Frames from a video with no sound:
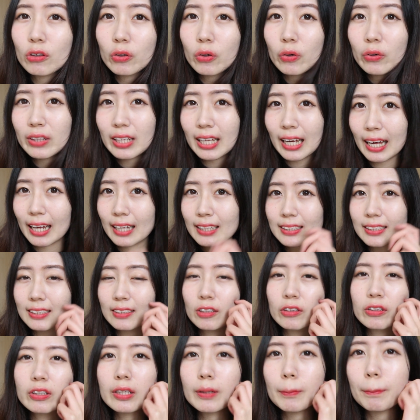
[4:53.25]
こんな感じ
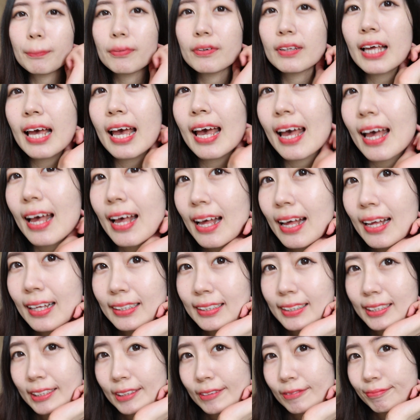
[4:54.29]
のリップで
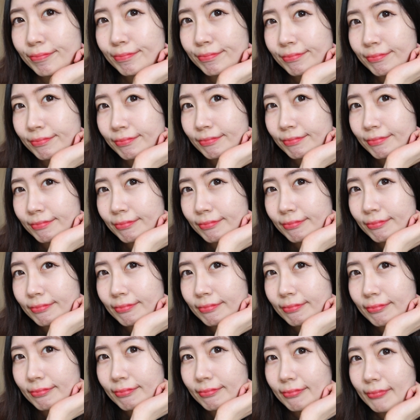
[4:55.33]
す。
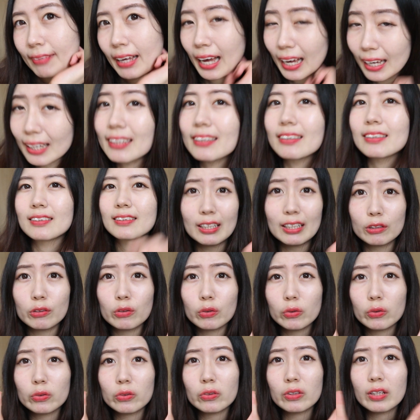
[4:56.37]
はい、とい
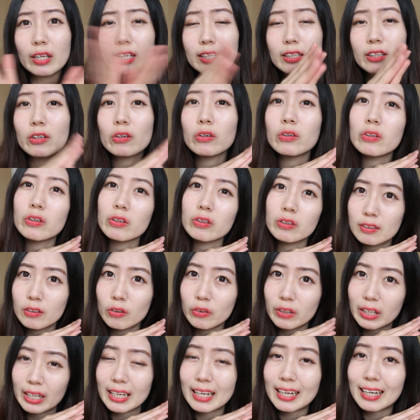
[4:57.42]
うことで今日の動
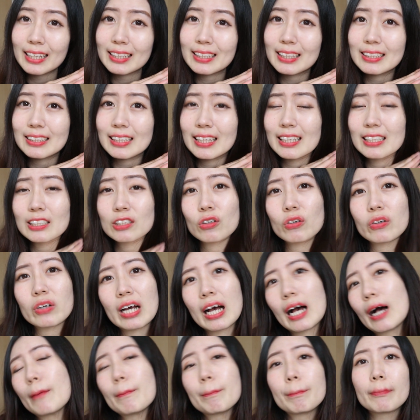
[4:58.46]
画いかがだったでしょう
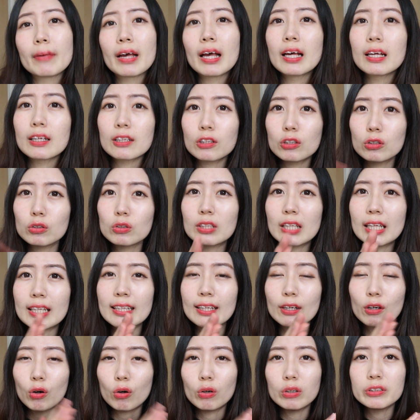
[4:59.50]
か。Qoo10
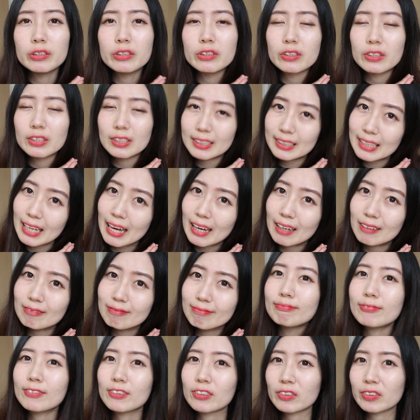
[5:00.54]
で購入した
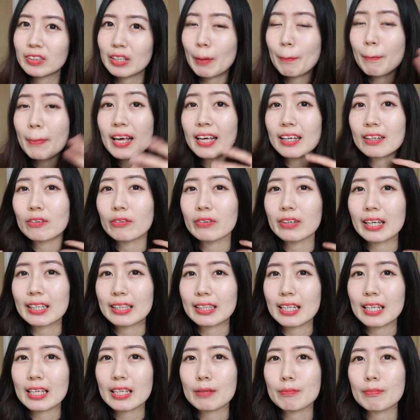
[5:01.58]
ものでメイクをやっ
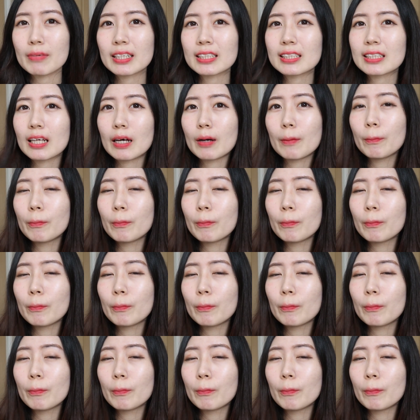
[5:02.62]
ていきました。